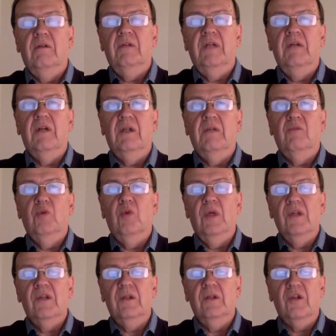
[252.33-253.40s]
Вы, наверное,
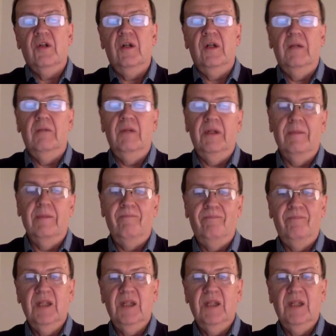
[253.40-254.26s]
многое слышали об этом.